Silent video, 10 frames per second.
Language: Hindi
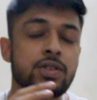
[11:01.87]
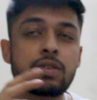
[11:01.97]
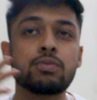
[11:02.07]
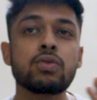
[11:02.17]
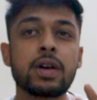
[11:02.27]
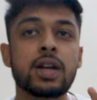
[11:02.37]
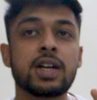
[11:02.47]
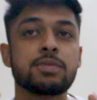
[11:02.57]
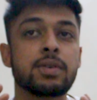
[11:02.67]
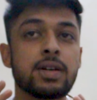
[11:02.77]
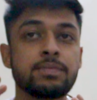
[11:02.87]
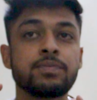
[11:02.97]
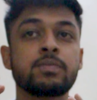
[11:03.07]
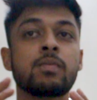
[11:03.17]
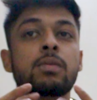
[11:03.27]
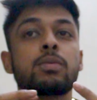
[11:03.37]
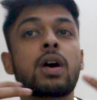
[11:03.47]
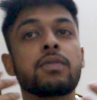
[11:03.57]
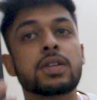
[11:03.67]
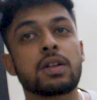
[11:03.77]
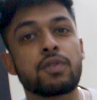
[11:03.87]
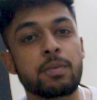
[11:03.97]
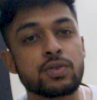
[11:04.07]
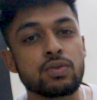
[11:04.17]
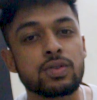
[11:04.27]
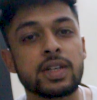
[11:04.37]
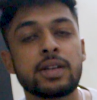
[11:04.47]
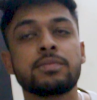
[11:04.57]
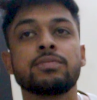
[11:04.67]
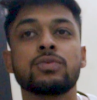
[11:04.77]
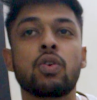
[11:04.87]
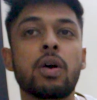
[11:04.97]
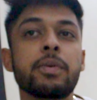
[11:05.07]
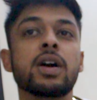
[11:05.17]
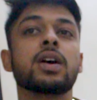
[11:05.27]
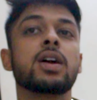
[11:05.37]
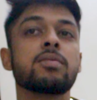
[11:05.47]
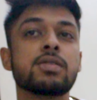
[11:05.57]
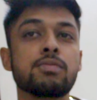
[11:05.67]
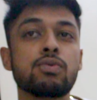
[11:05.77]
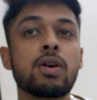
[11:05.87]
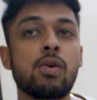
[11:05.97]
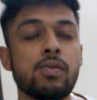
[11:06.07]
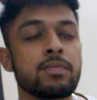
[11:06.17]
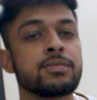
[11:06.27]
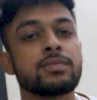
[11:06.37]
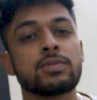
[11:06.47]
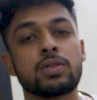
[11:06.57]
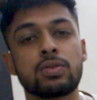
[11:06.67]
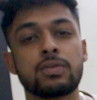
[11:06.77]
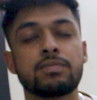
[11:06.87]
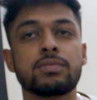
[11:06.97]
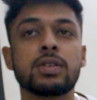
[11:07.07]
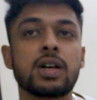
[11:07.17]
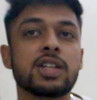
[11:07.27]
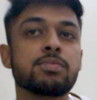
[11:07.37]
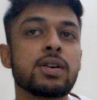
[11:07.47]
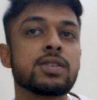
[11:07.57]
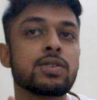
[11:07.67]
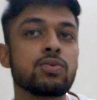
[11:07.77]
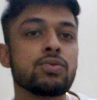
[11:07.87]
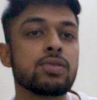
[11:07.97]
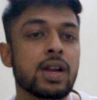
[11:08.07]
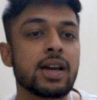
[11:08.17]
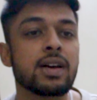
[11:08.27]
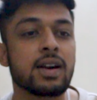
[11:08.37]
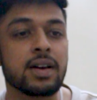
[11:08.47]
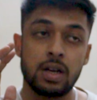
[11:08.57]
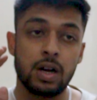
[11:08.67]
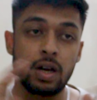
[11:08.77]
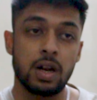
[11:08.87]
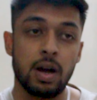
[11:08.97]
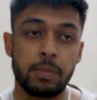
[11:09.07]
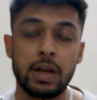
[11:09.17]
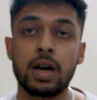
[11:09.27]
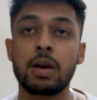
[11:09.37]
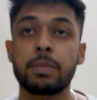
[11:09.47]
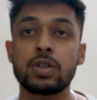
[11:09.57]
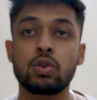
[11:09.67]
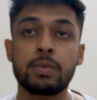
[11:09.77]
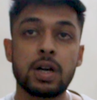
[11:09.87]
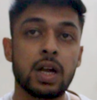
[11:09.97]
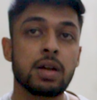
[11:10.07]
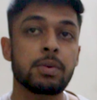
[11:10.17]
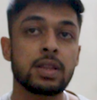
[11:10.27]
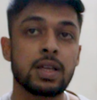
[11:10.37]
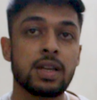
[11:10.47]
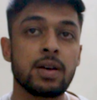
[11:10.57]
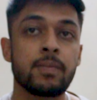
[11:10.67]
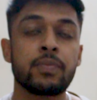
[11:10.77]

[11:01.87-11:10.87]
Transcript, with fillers: जम्मू के राजमा काफ़ी ज़्यादा फेमस होते हैं तो कभी अगर आप जम्मू आओ तो राजमा ज़रूर ट्राई करना अगर आपके घर पे जो भी खाना बनता है ना